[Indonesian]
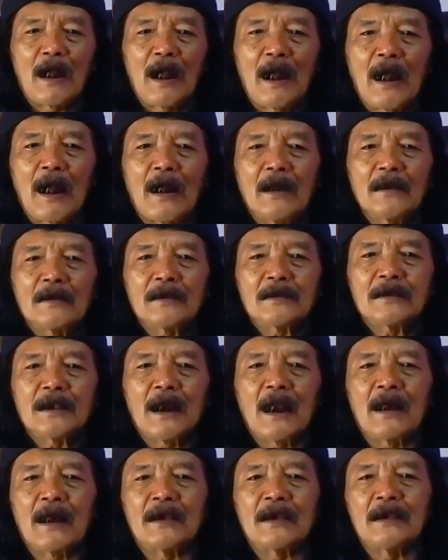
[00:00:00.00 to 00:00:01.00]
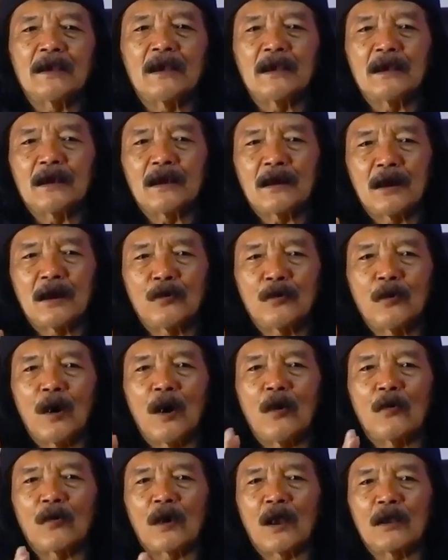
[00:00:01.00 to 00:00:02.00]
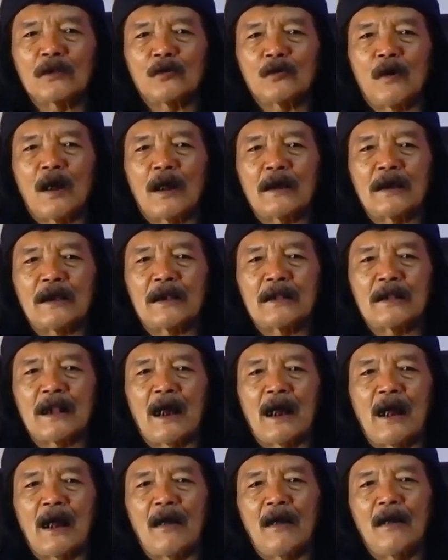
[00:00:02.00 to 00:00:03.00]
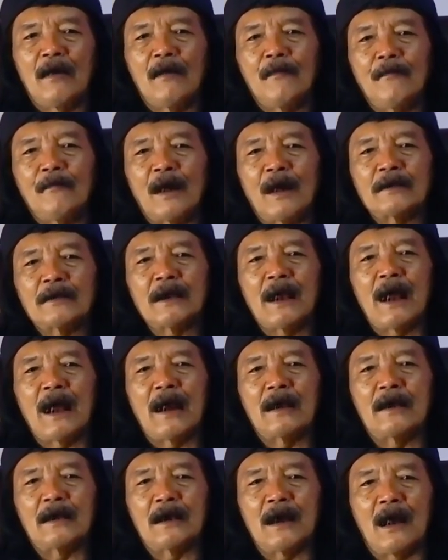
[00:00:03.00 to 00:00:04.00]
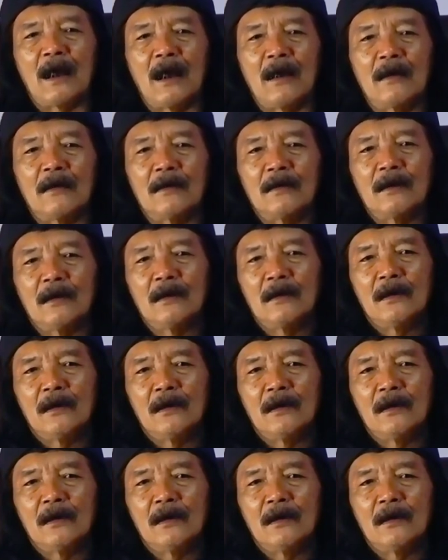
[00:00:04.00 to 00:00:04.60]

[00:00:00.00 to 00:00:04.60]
maka selagi kedua orang tua kita masih ada